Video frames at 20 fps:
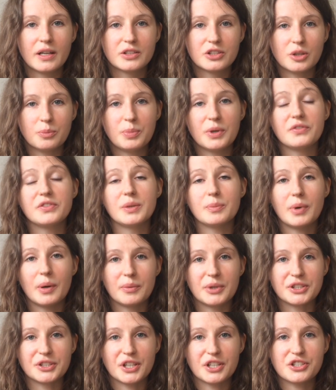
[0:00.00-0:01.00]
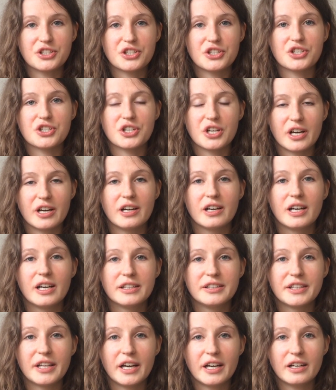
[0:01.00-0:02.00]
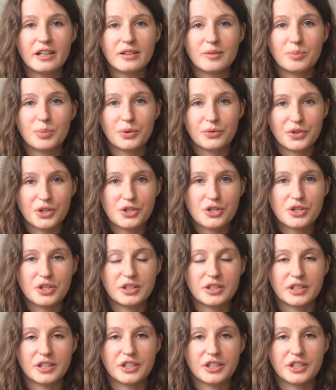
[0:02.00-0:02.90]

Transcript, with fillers: to pewnie pamiętacie, że na powierzchni